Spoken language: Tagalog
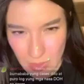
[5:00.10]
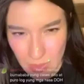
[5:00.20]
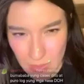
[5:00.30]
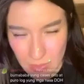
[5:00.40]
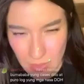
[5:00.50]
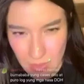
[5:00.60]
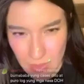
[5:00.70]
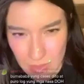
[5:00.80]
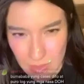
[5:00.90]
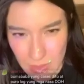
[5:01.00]
yung mga
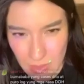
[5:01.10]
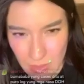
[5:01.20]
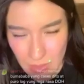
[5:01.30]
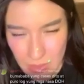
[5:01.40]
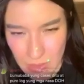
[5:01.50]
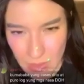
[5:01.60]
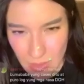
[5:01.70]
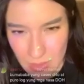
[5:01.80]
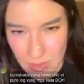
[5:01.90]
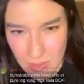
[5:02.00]
nasa DOH ang
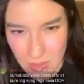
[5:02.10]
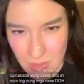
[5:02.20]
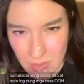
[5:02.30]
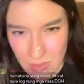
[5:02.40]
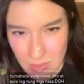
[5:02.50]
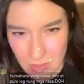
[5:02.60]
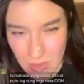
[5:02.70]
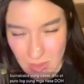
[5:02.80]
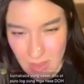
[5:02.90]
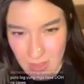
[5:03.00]
cases.
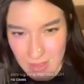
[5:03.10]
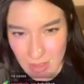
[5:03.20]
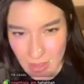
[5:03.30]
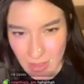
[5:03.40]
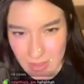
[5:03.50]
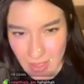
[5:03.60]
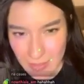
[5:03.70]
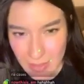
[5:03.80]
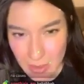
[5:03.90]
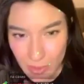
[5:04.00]
Sino
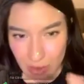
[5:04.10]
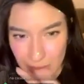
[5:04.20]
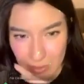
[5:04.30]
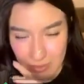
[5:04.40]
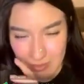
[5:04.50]
nagsabi noon?